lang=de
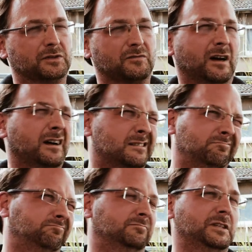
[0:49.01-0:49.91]
Das
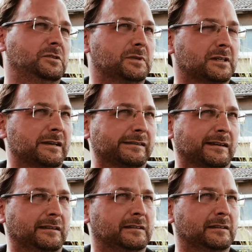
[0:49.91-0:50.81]
war, wenn ich mich
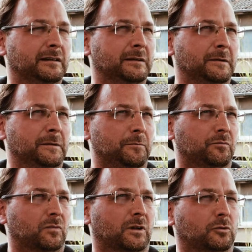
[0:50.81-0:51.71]
recht erinnere,
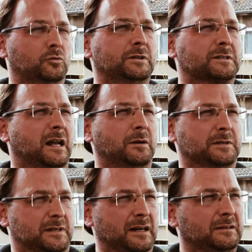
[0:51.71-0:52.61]
ein gutes
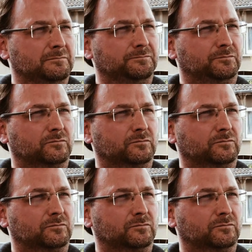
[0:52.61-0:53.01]
halbes Jahr,